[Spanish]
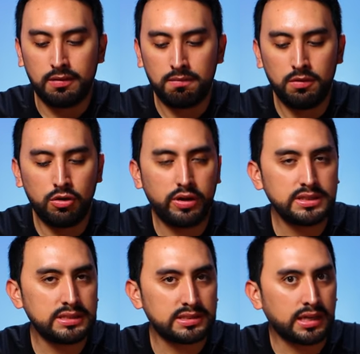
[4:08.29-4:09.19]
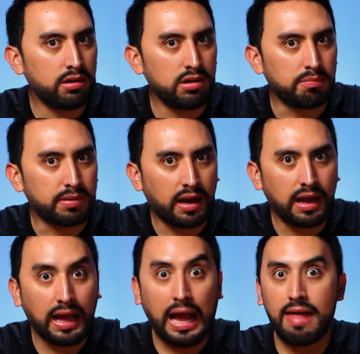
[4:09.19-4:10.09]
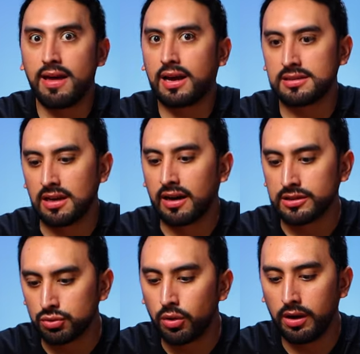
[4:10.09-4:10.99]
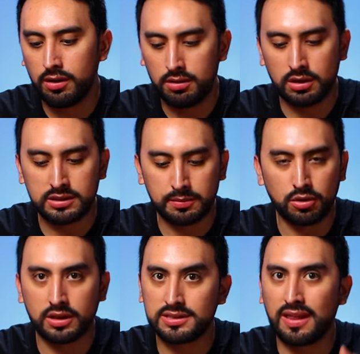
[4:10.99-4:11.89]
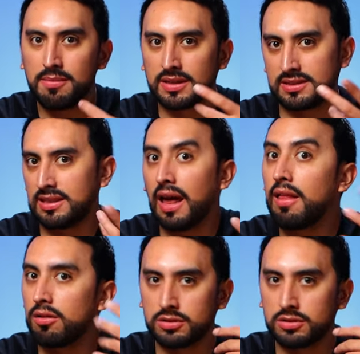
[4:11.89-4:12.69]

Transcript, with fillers: No es necesario limpiarla cada que se rasuren, excepto que sea demasiada.